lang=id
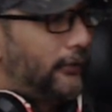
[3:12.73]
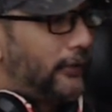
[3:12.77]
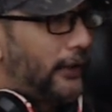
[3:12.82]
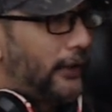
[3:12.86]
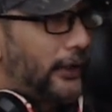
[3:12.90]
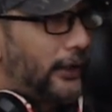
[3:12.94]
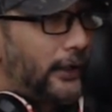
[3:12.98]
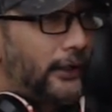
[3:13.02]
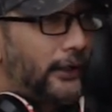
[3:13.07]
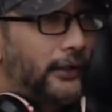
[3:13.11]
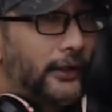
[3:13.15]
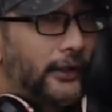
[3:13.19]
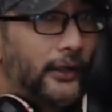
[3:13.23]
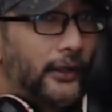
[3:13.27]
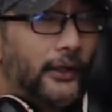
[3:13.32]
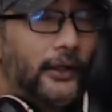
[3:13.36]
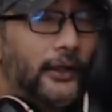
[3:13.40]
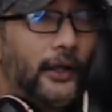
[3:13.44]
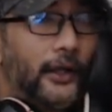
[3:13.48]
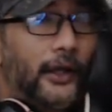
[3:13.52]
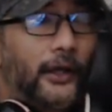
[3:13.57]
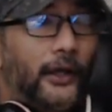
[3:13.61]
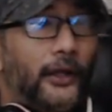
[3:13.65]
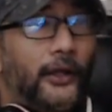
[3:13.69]
deketin
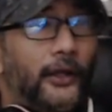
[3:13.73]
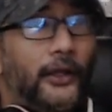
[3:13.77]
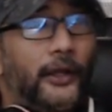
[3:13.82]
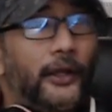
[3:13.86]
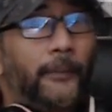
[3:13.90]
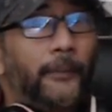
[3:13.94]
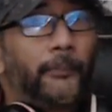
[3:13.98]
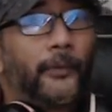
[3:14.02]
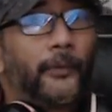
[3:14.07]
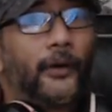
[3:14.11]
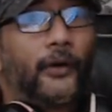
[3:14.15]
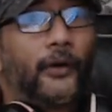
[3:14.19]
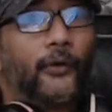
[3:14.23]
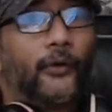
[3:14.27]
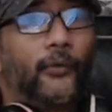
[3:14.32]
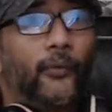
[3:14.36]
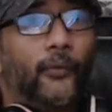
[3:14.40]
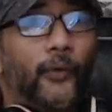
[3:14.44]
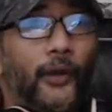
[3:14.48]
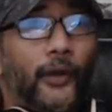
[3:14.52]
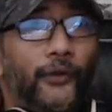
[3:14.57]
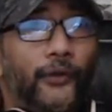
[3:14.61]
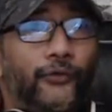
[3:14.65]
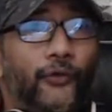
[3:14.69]
dia kedip ke
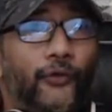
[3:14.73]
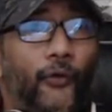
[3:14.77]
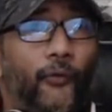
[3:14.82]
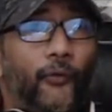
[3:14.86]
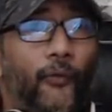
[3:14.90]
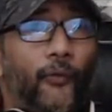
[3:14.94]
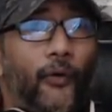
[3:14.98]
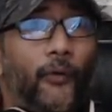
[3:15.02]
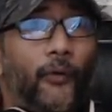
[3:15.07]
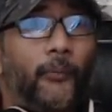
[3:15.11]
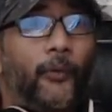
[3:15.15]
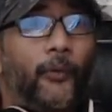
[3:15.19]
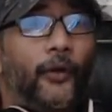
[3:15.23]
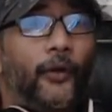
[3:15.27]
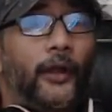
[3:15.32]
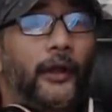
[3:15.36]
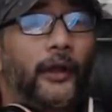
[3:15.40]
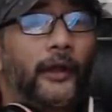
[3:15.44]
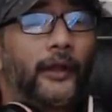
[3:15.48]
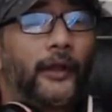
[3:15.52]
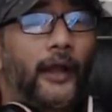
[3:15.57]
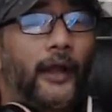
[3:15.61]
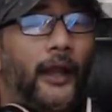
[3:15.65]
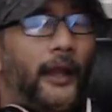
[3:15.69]
gue cowok boleh
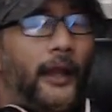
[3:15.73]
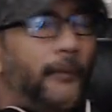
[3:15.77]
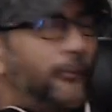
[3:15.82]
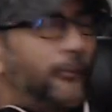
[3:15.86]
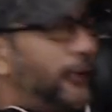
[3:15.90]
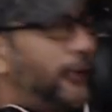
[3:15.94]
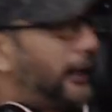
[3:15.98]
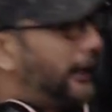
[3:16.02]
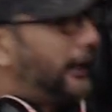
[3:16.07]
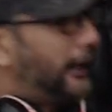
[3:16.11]
kenalan mulai